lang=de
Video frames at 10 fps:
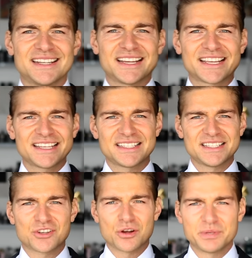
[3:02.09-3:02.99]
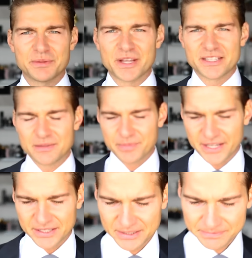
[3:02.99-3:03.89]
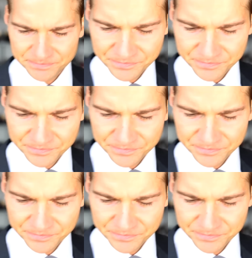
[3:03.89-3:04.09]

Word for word: der dir richtig Komplimente bringt.